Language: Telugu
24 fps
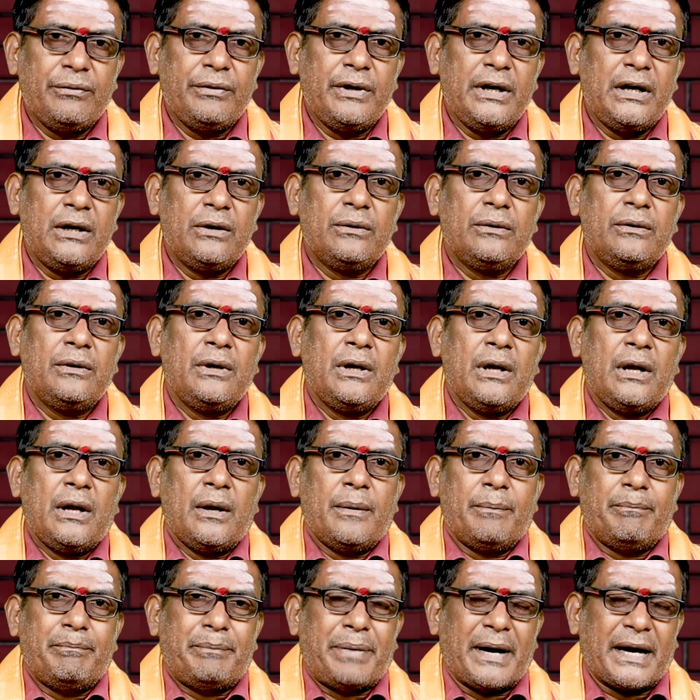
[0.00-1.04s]
వీళ్ళు
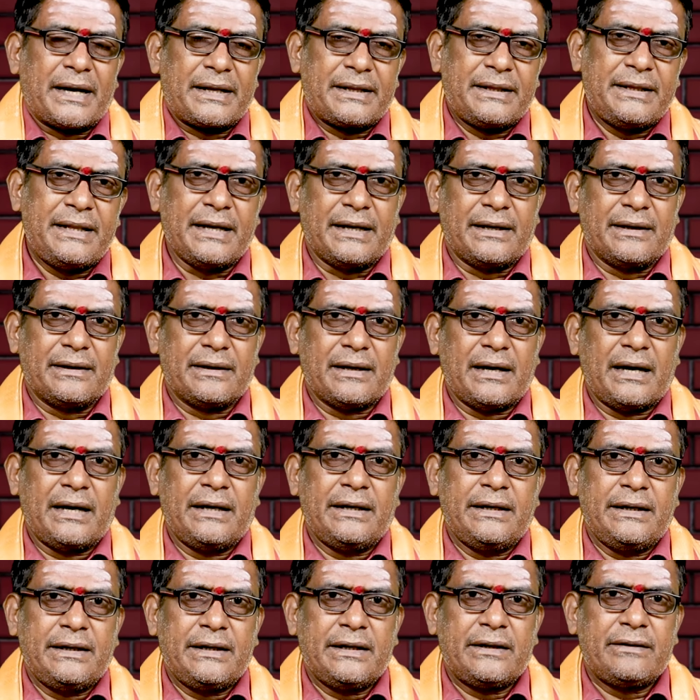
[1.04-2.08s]
భక్తి
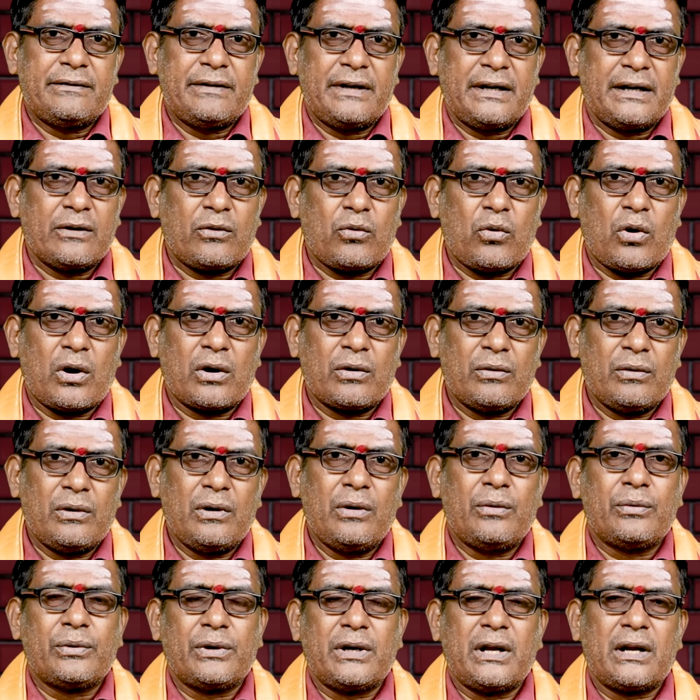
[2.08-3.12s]
అనేటటువంటి
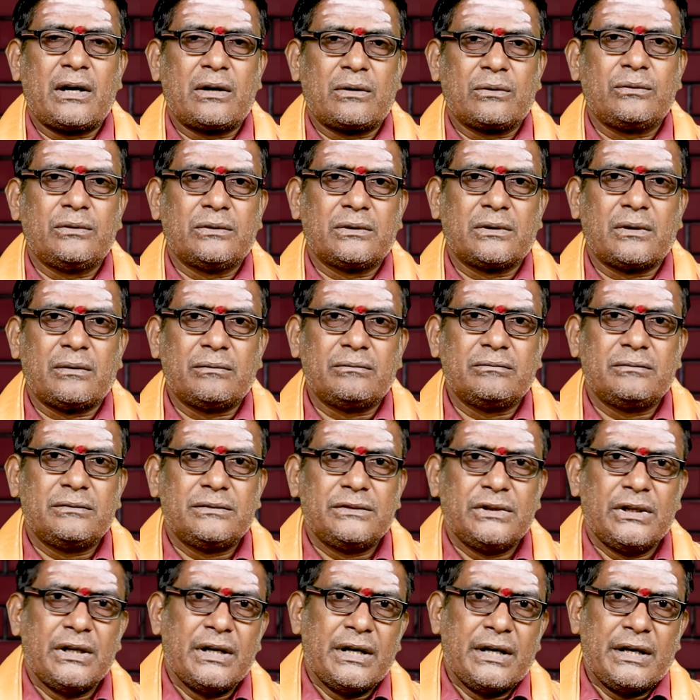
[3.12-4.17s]
కోణంలో ఉన్నారనుకుందాం
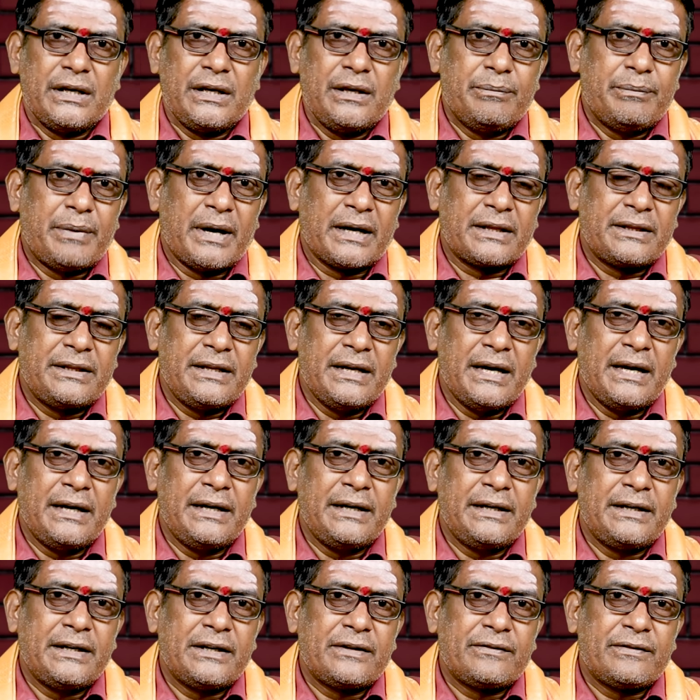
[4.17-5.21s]
ఈ భక్తి
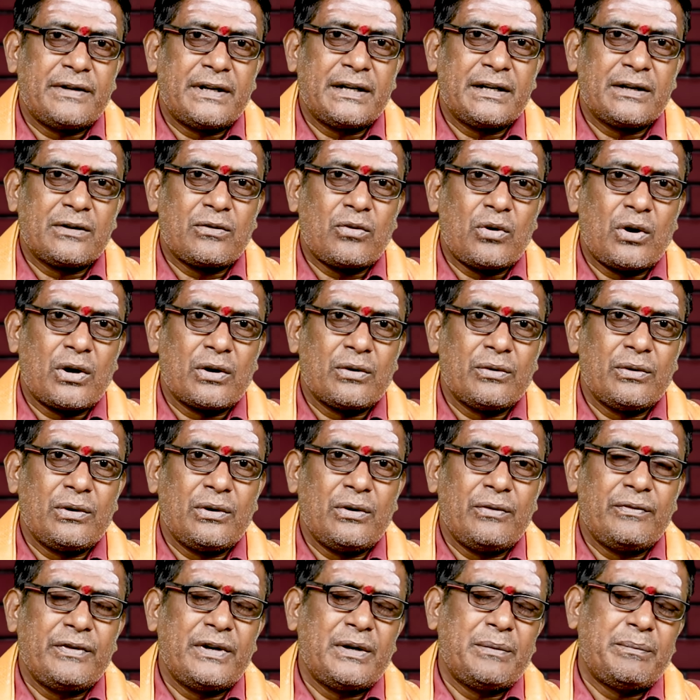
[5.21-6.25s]
అనేటటువంటి
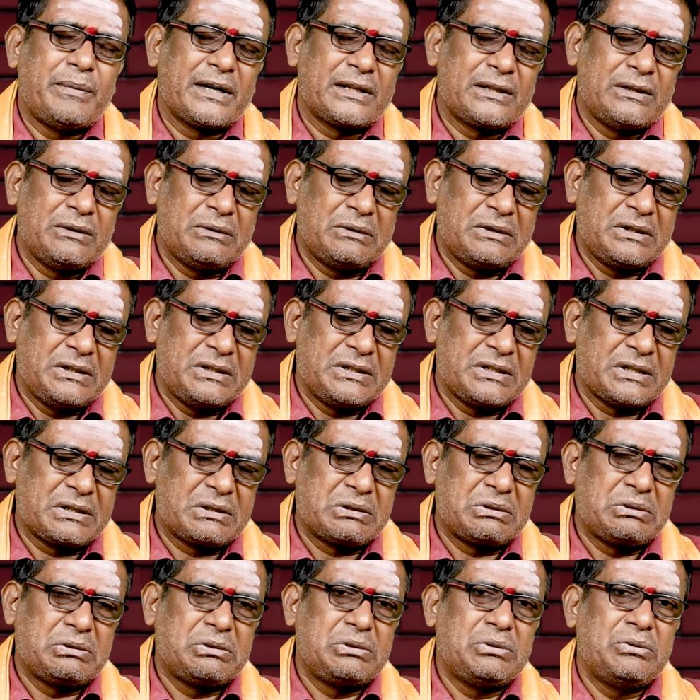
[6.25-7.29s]
కోణంలో వీళ్ళు భక్తి గురించి
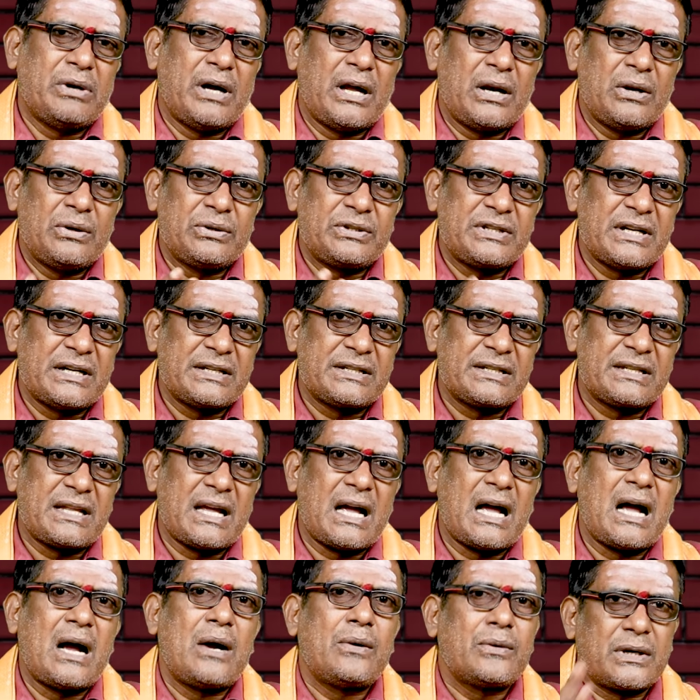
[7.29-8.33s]
ఎక్కువ
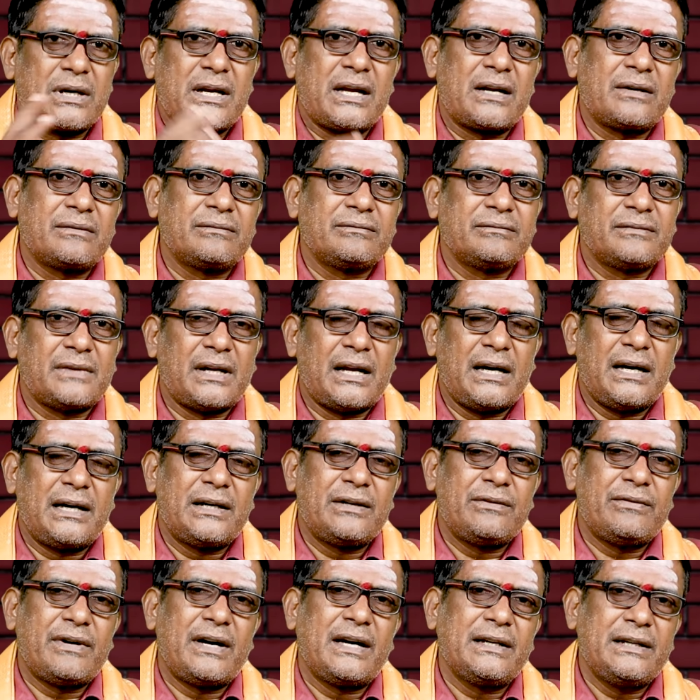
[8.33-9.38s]
ఆలోచిస్తూ ఉంటారు
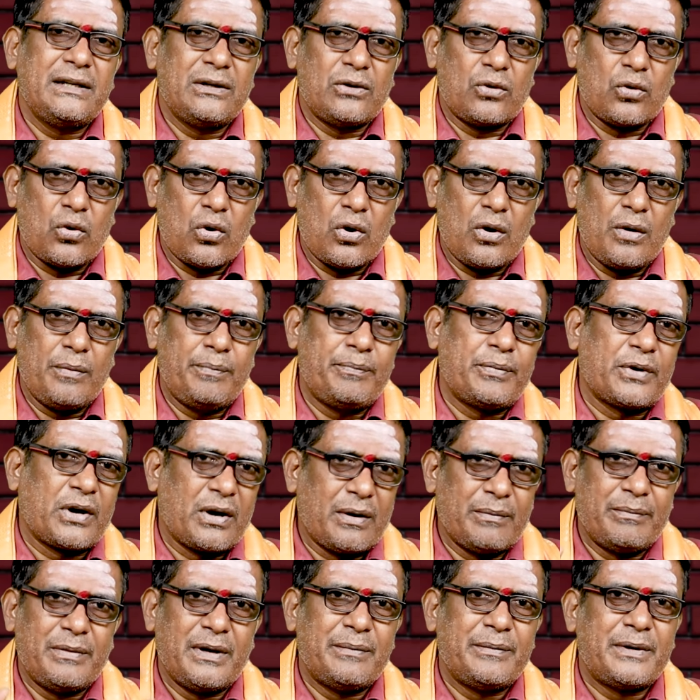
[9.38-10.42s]
అలాంటి వాళ్ళకి నో
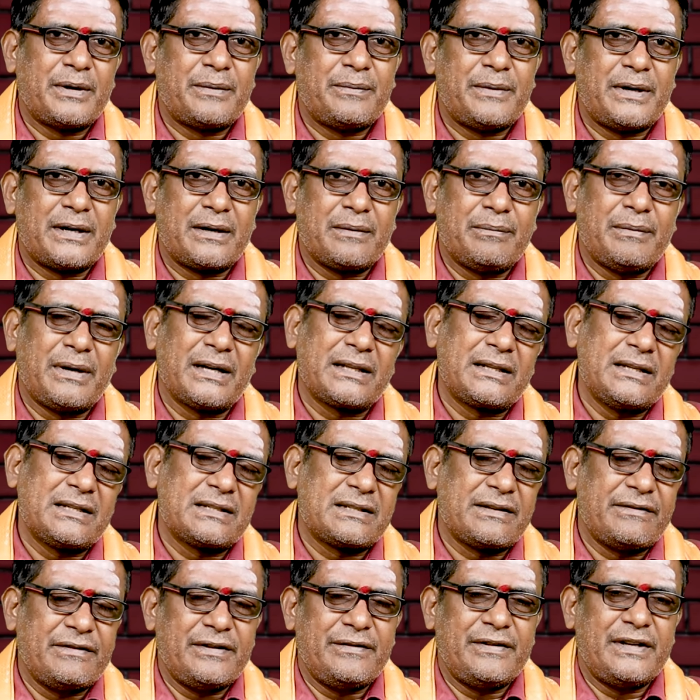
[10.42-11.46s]
ప్రాబ్లం అనమాట భక్తి
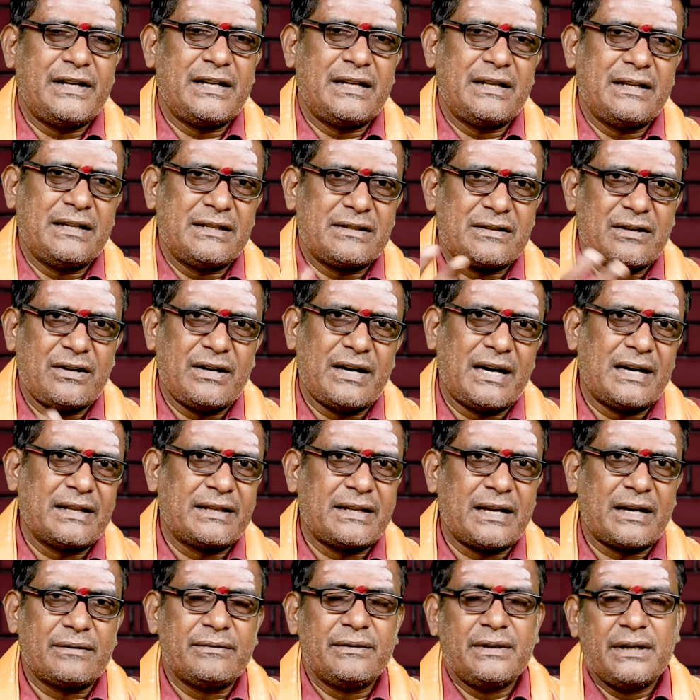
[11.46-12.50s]
సవ్యమైన దేశంలో
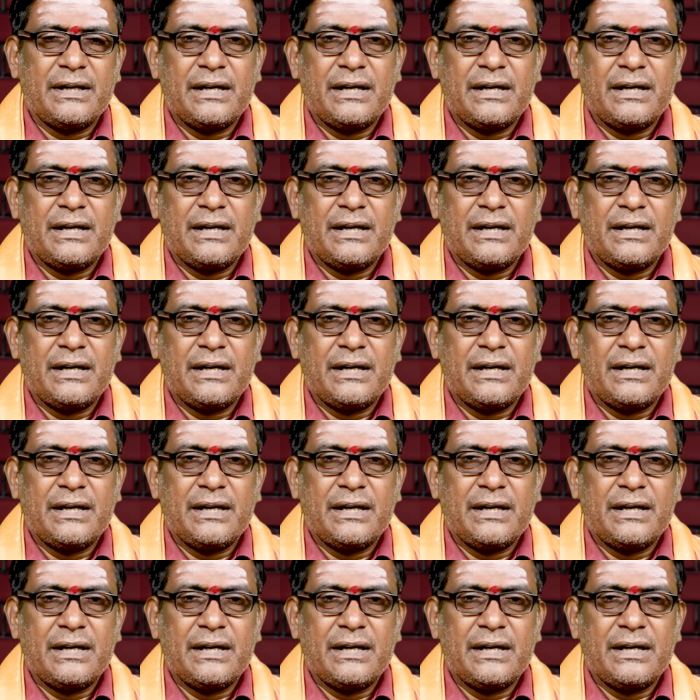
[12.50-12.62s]
వెళ్తారు